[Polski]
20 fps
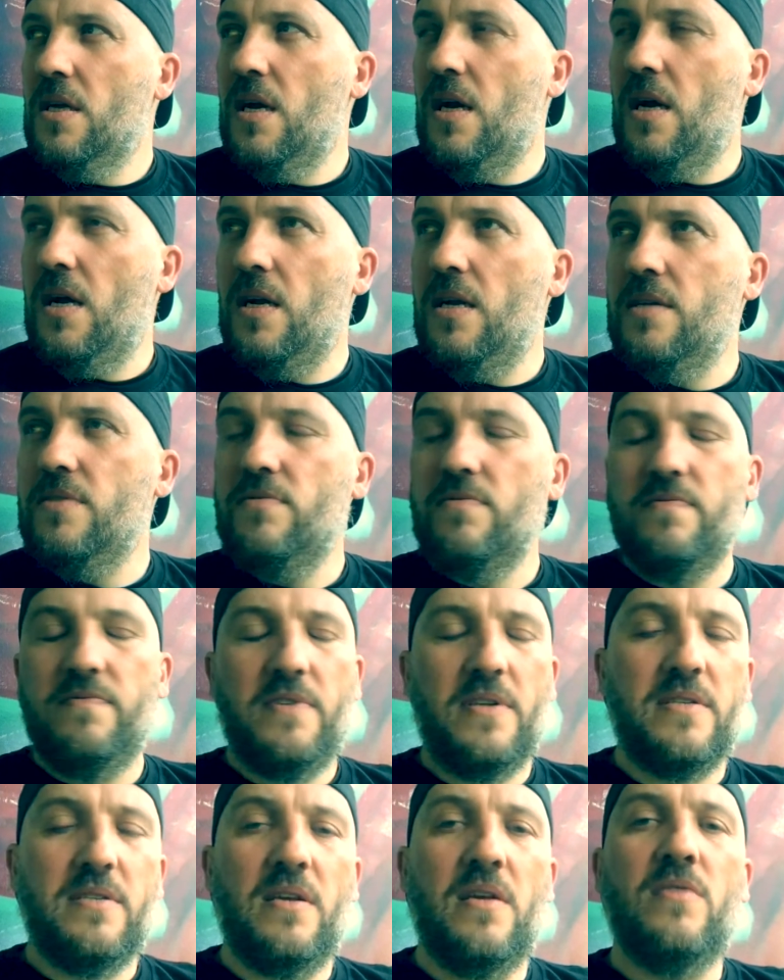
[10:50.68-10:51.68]
Ale to
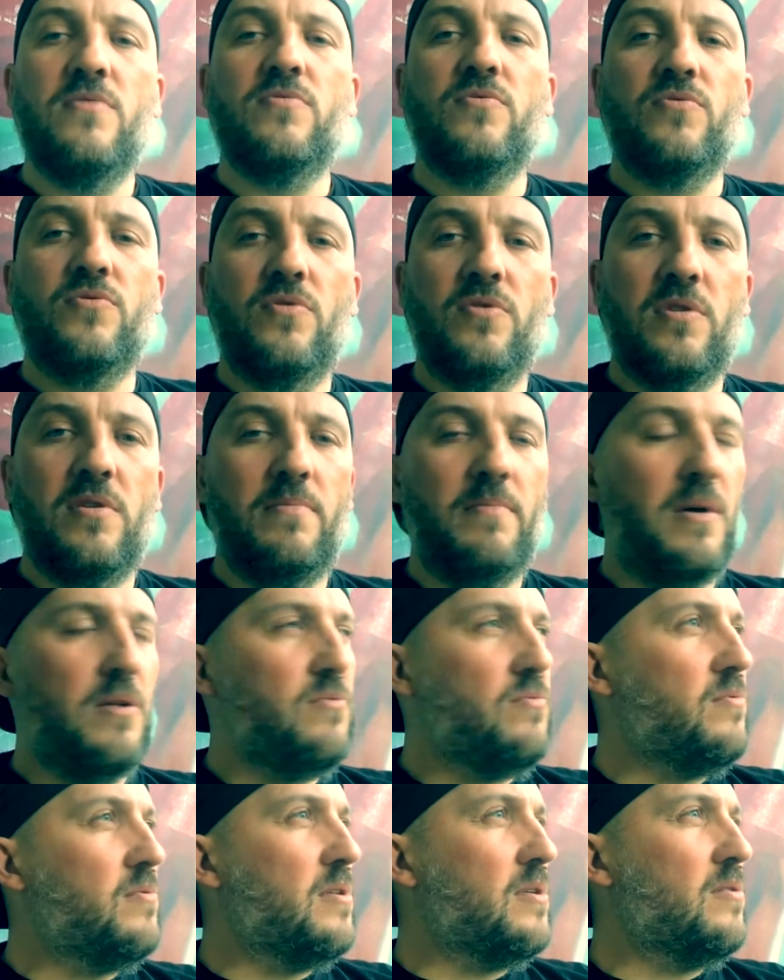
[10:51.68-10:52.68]
wracając już do
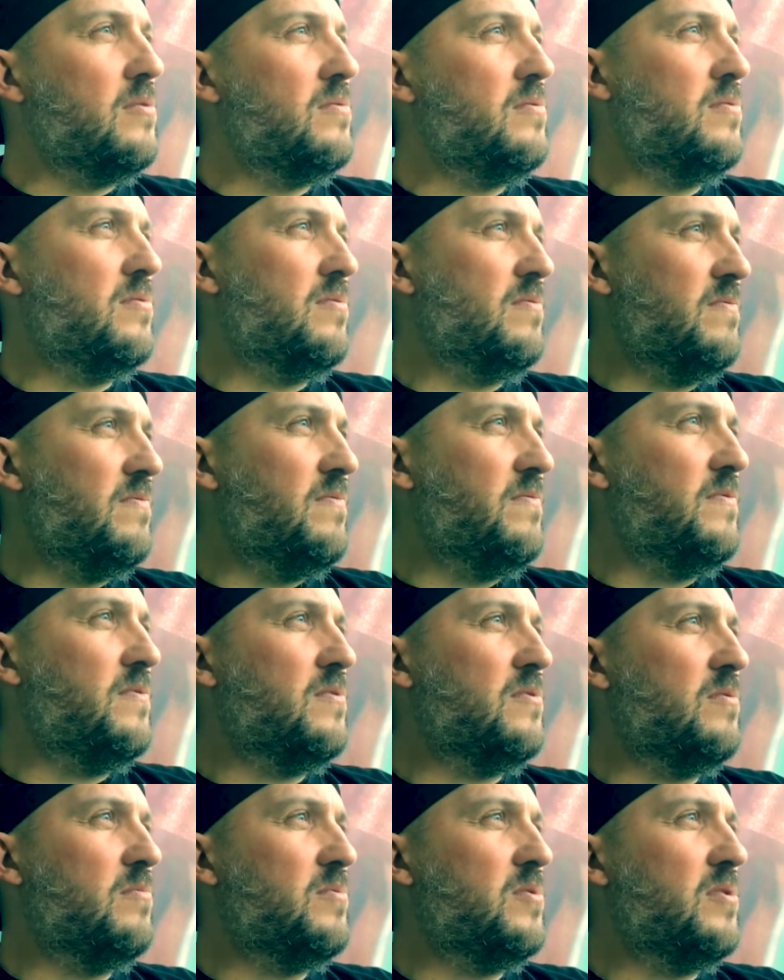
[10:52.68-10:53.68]
tematu tego, no to,
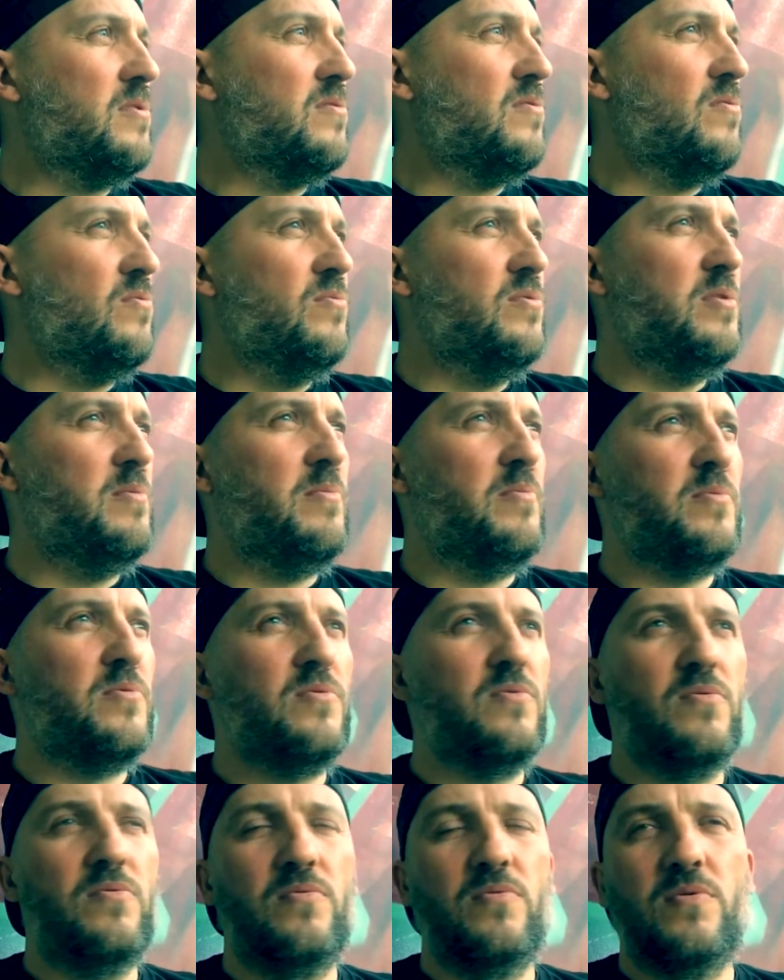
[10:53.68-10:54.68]
to są często ludzie po
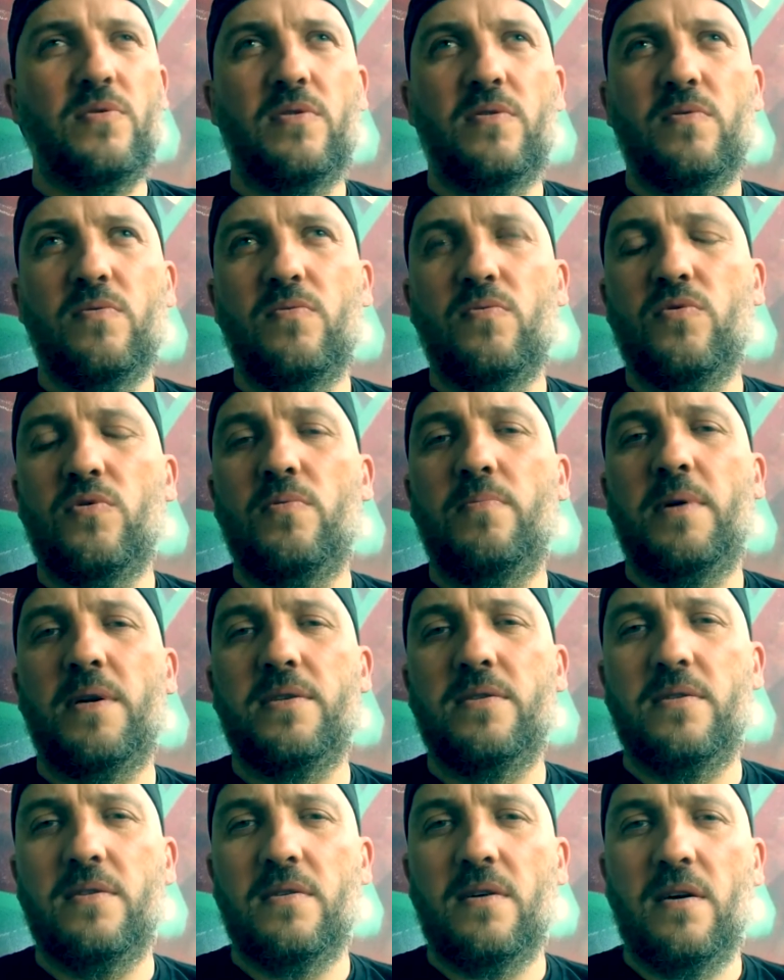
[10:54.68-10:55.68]
prostu, którzy są dużo
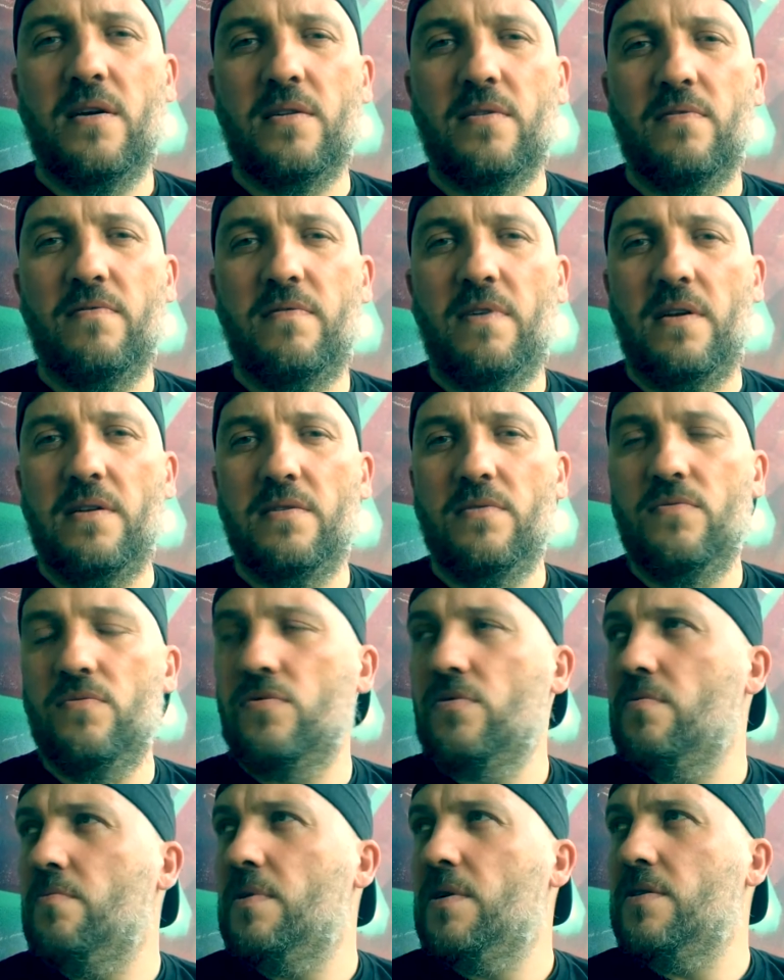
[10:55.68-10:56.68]
bardziej zahartowani,
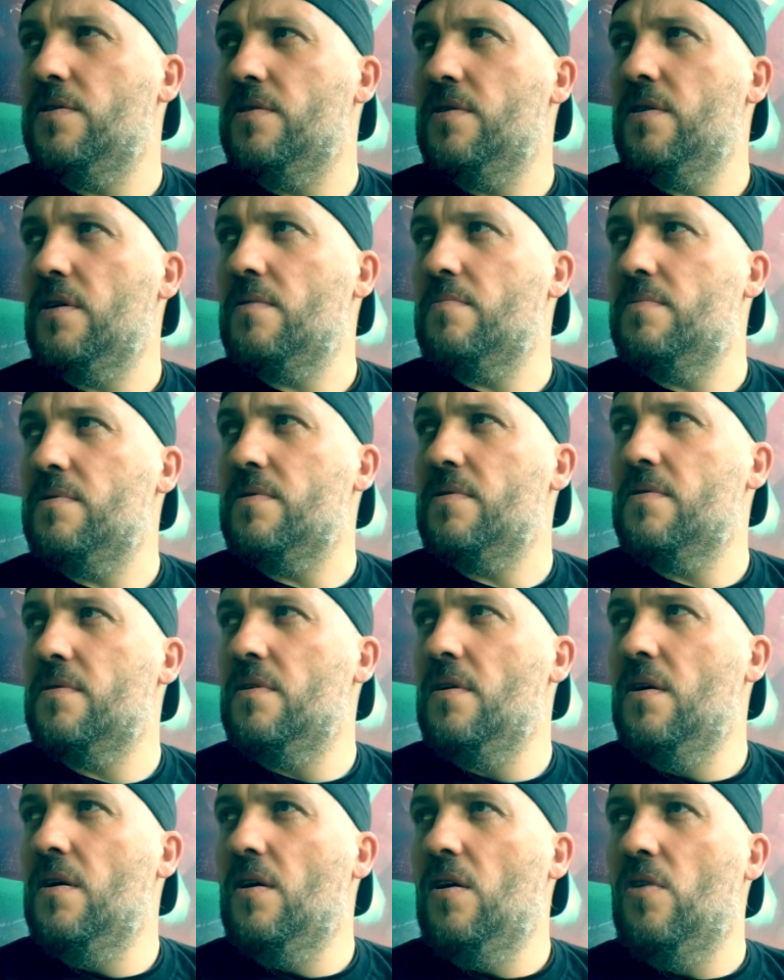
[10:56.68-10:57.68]
dużo bardziej jakby
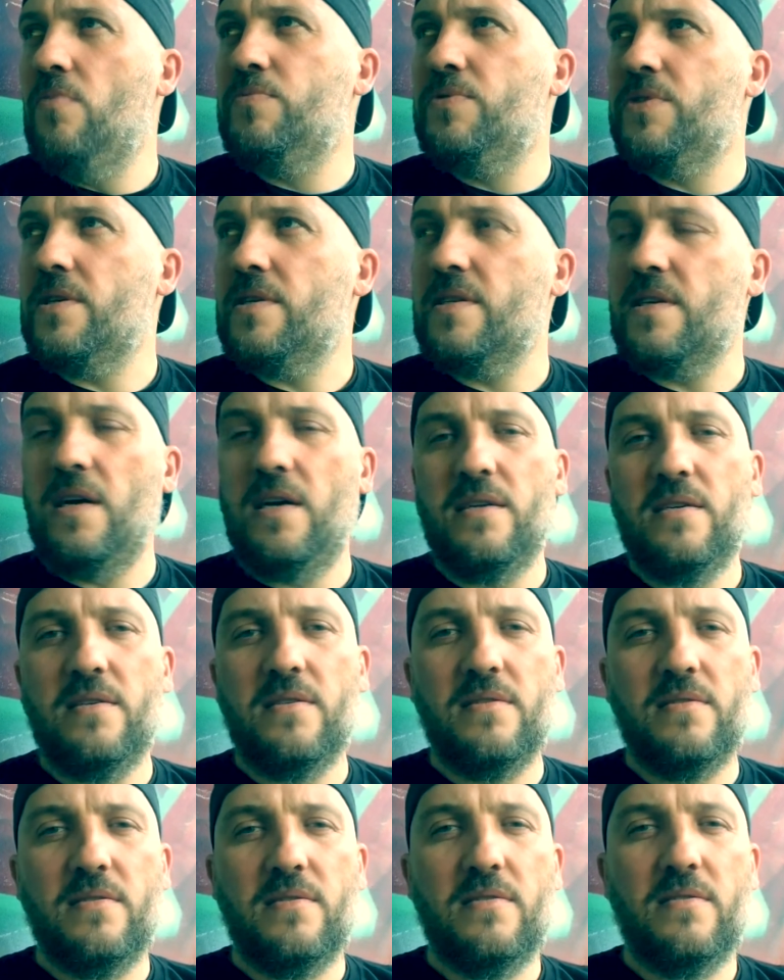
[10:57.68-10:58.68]
obtrzaskani
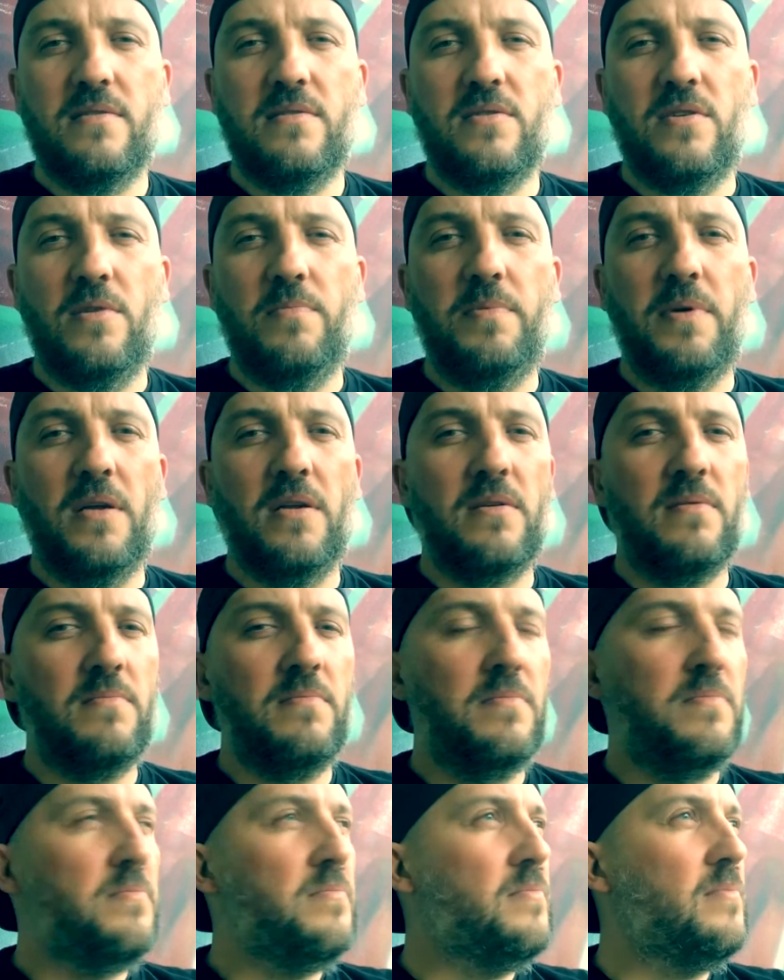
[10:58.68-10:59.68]
z cierpieniem
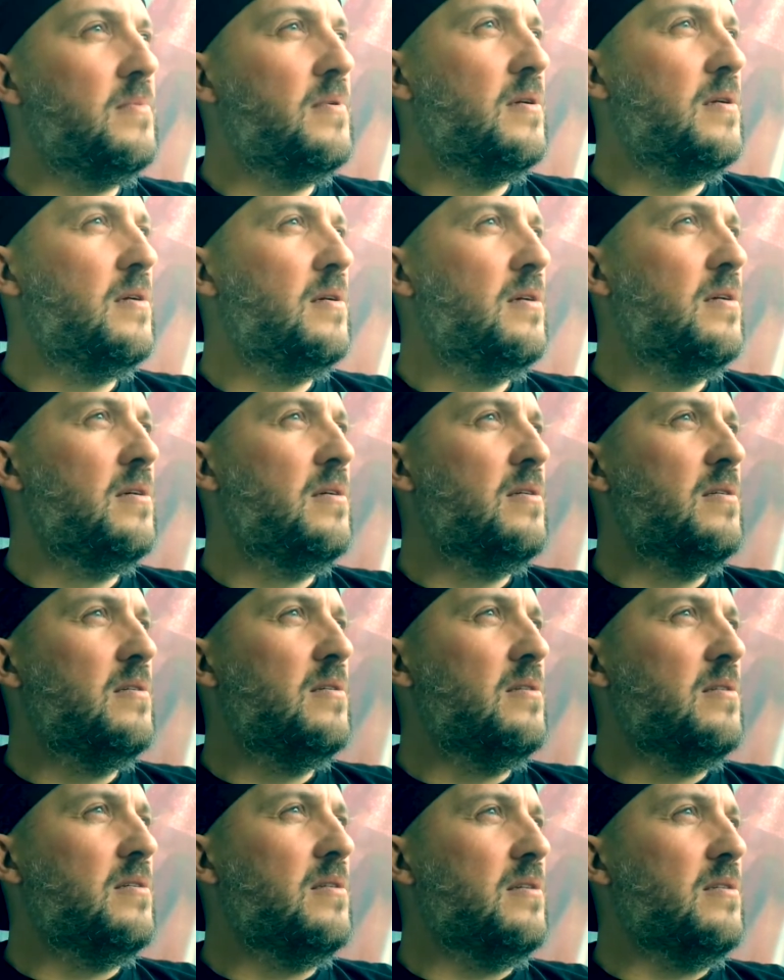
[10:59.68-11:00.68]

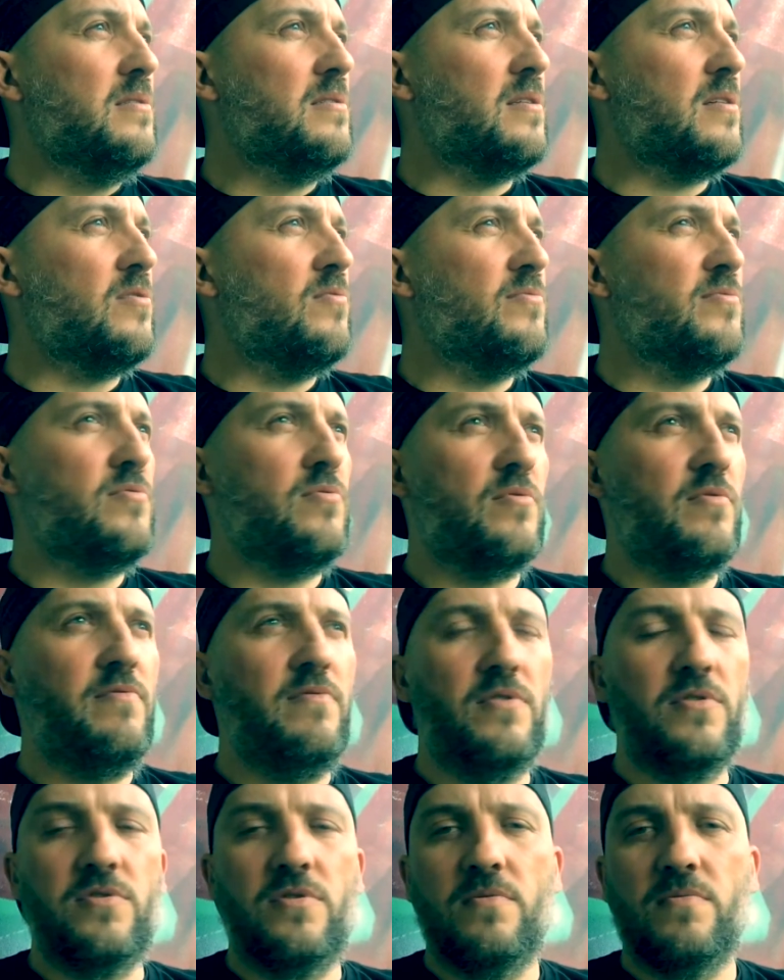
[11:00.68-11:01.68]
i z taką
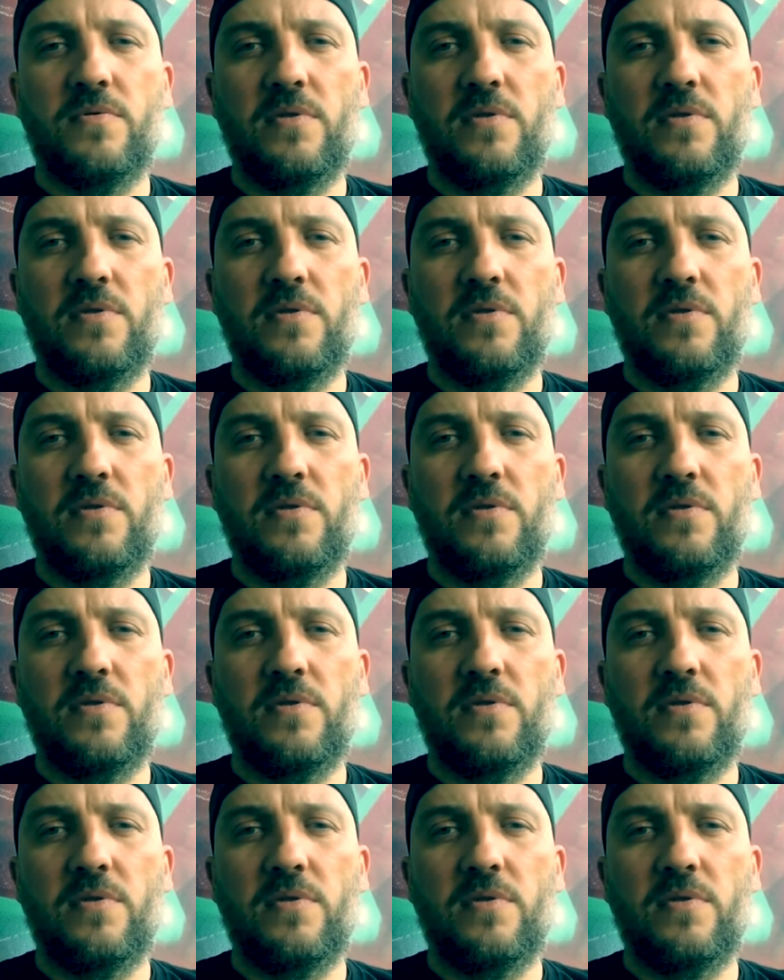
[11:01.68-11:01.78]
surowością